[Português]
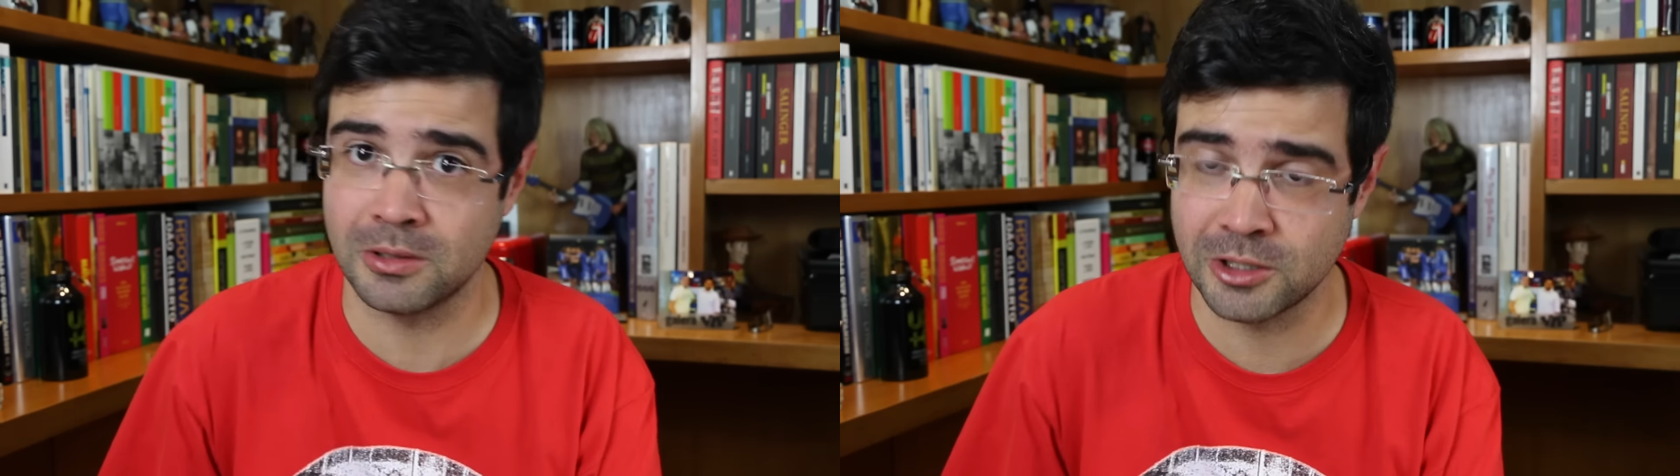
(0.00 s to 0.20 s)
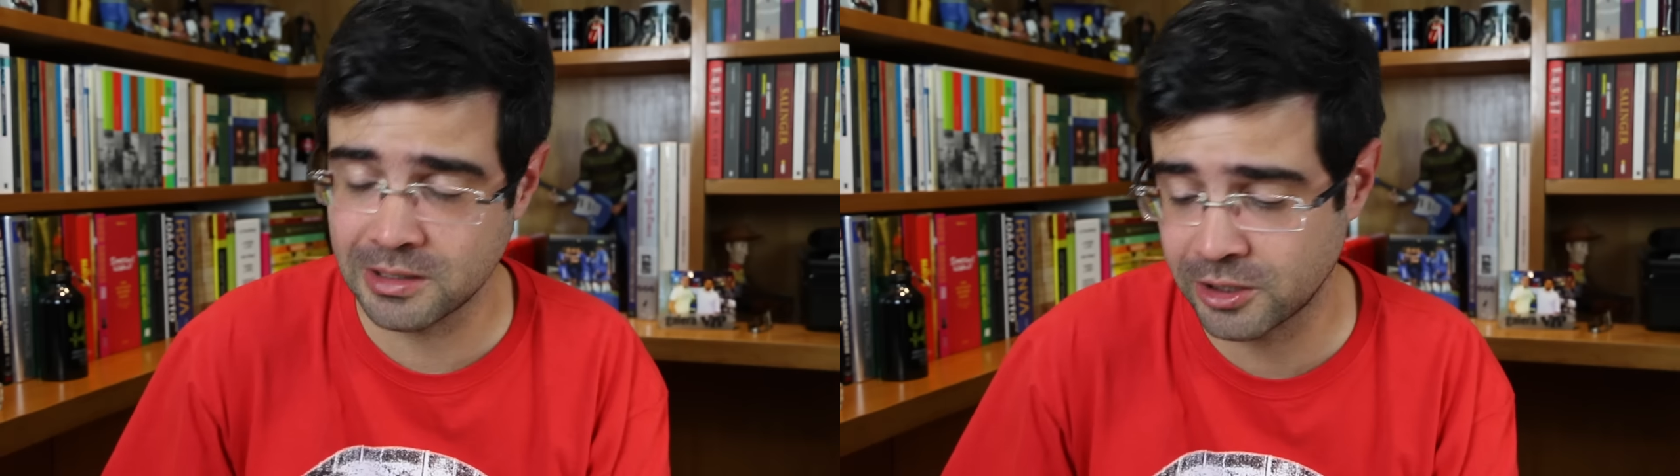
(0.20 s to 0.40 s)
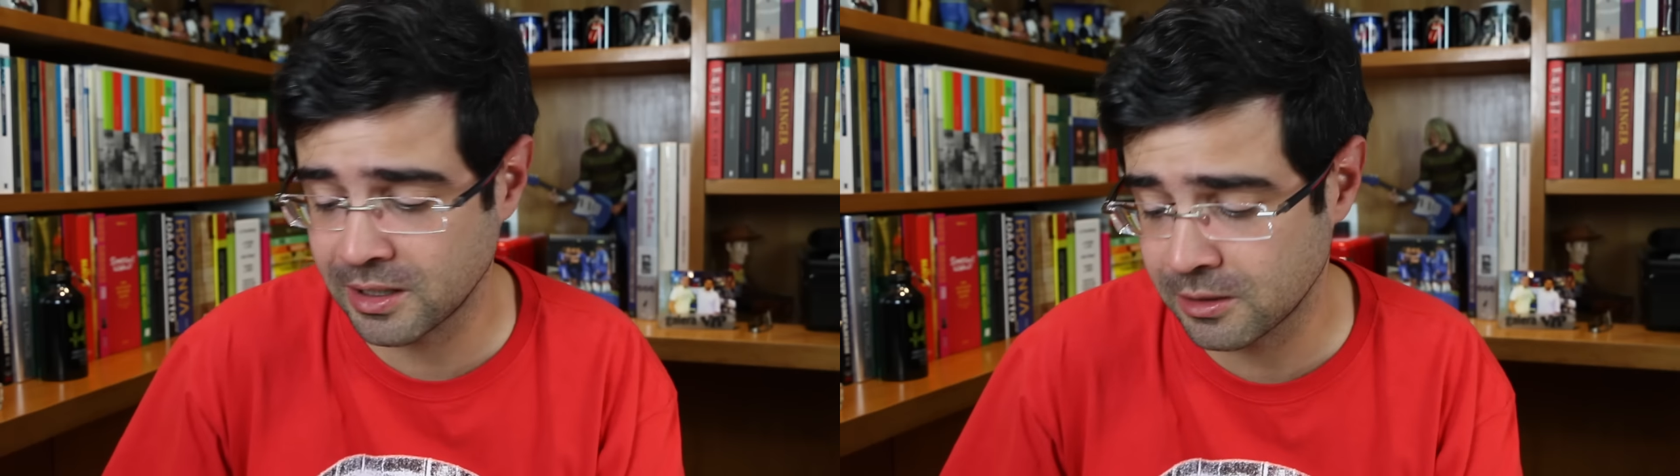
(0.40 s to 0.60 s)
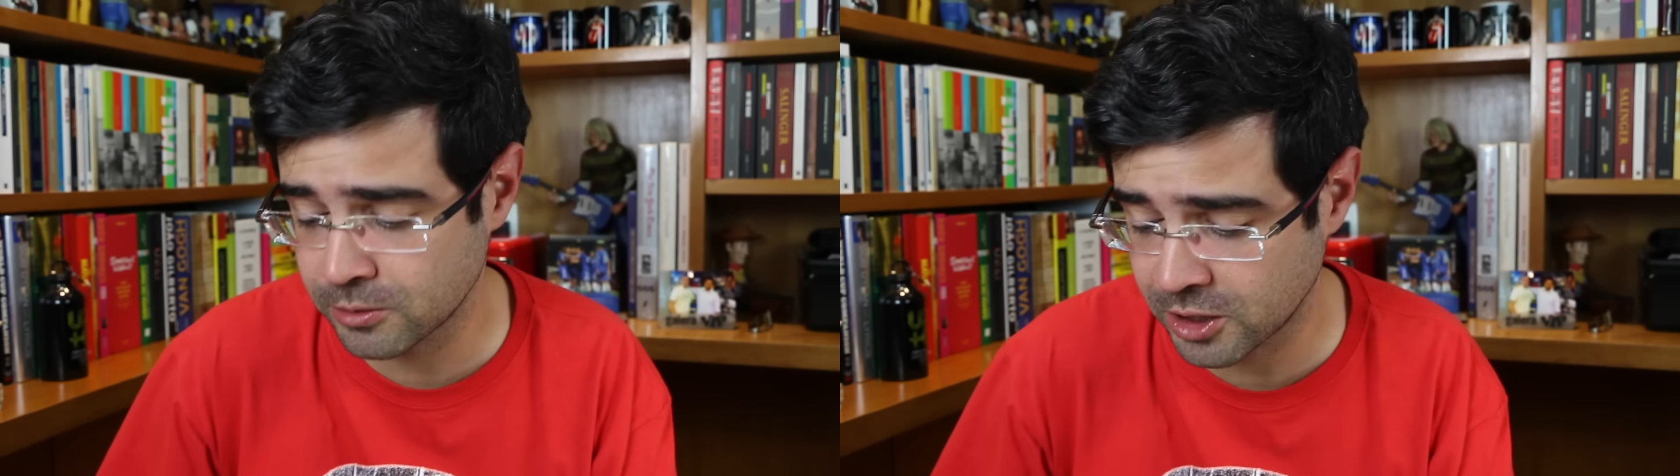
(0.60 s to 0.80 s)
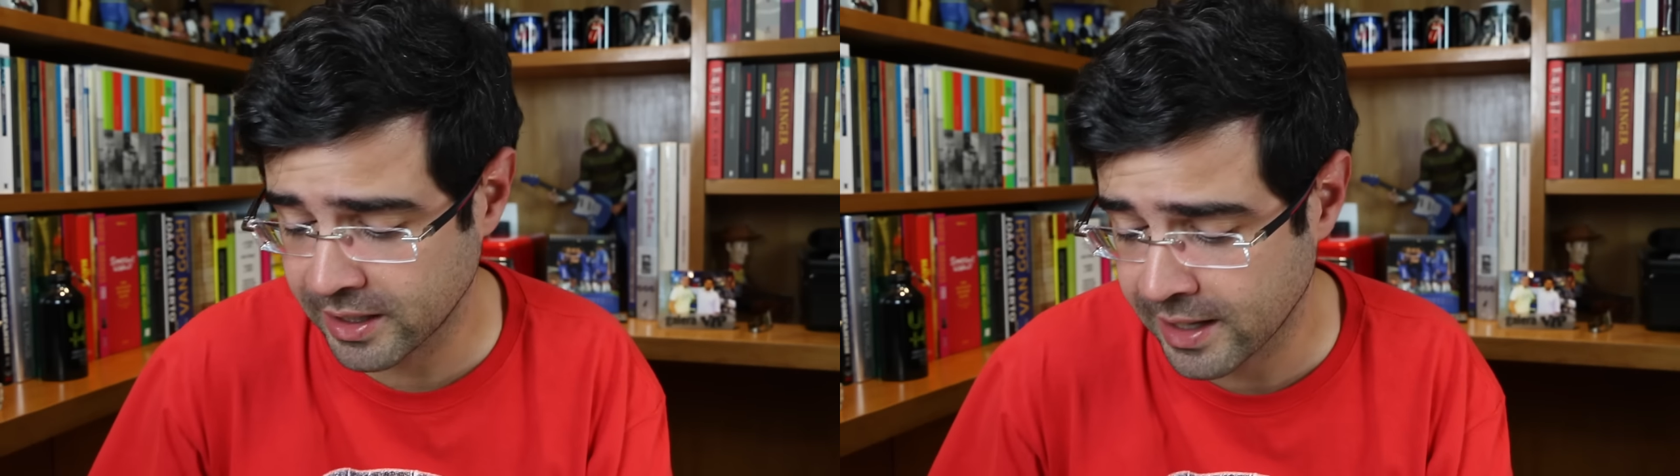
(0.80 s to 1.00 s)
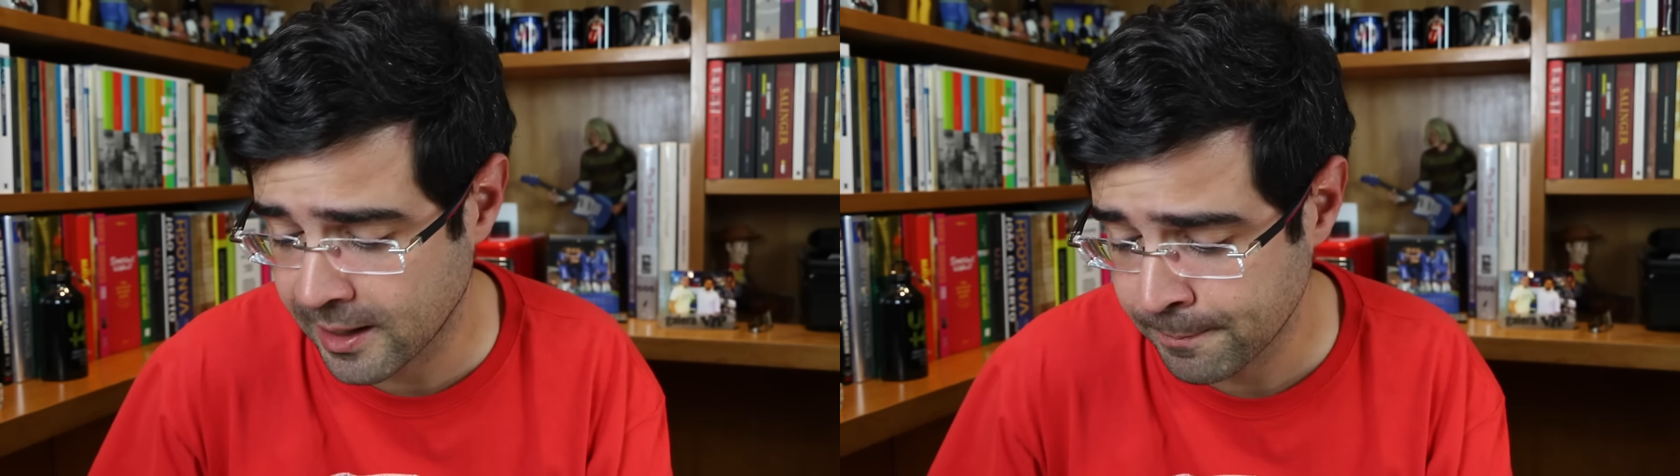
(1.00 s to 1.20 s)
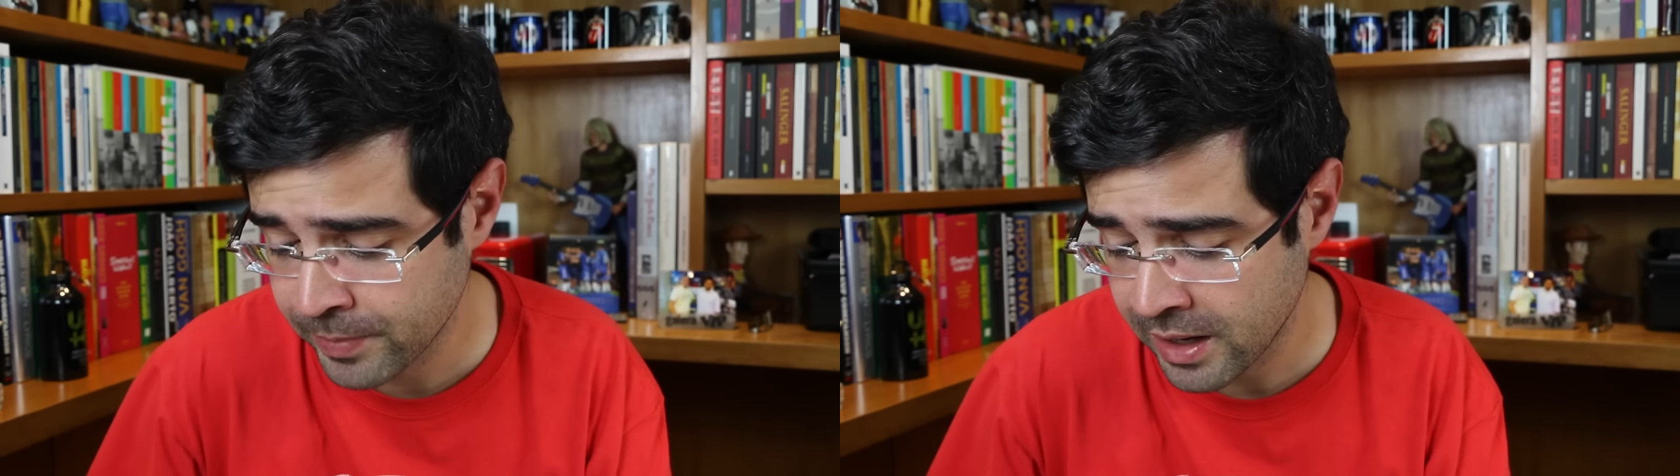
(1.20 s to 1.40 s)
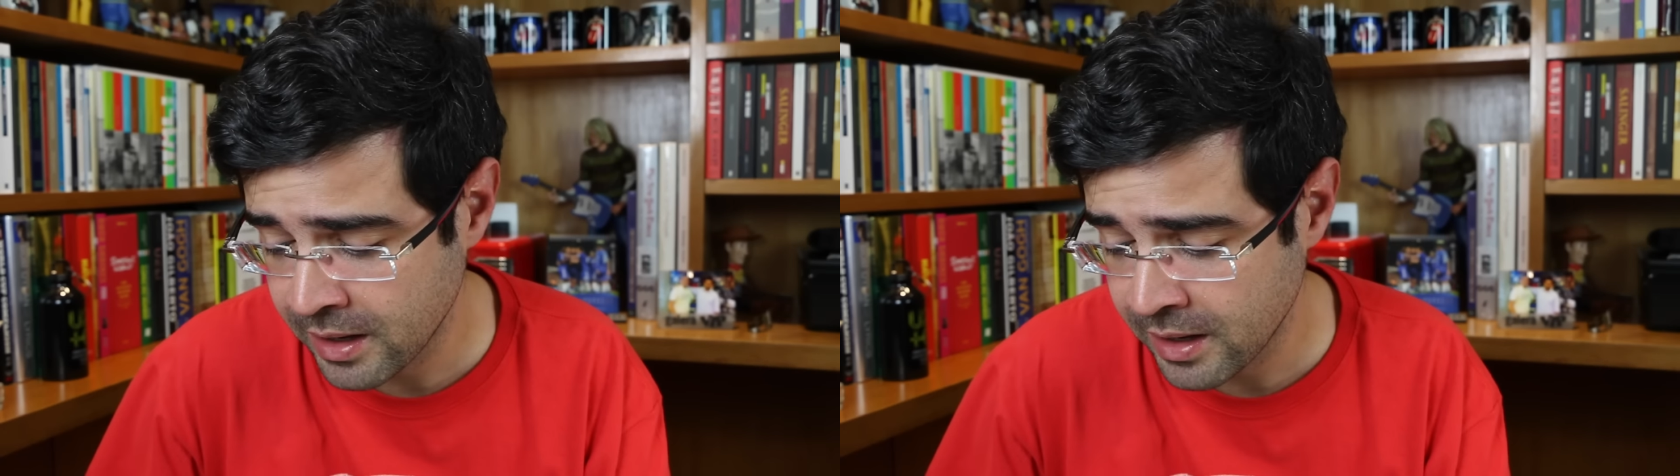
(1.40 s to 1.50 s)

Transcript: onde eles queriam chegar.